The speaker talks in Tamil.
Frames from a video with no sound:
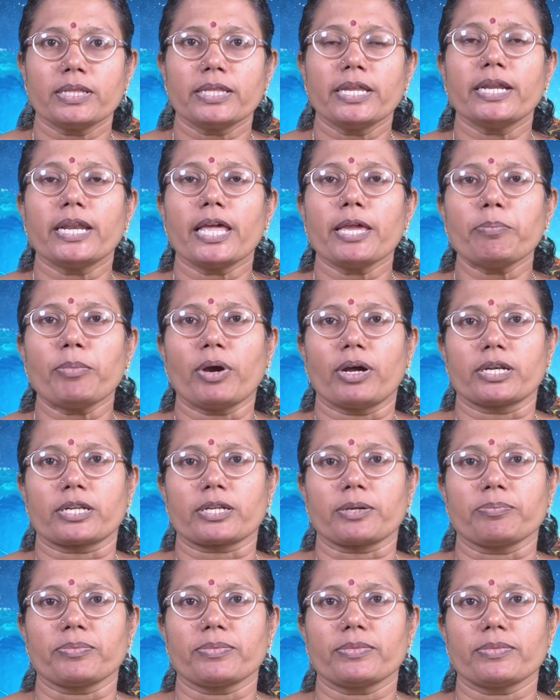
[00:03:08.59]
நிலை
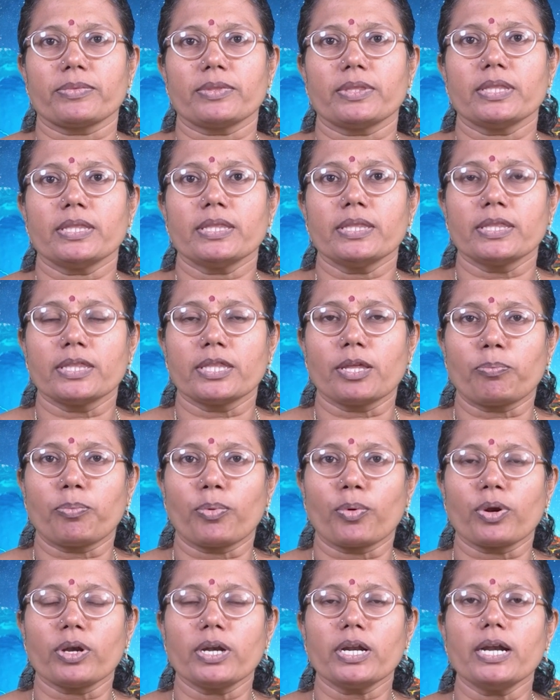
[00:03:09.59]
மாற்றம் இந்த
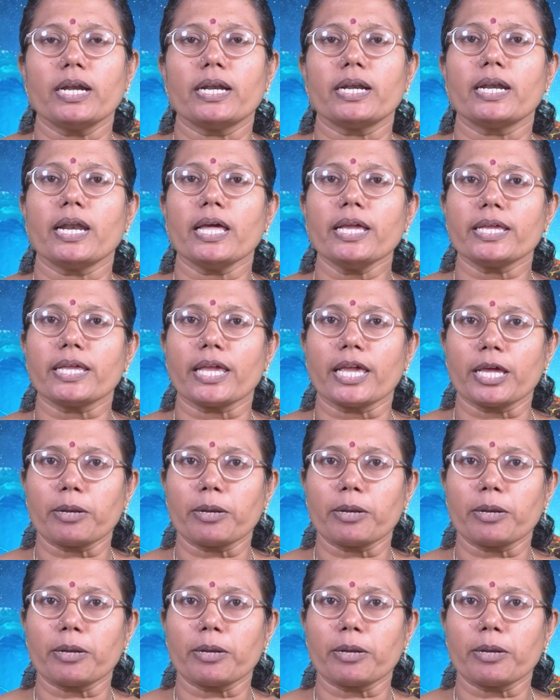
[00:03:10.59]
பொருள்களில்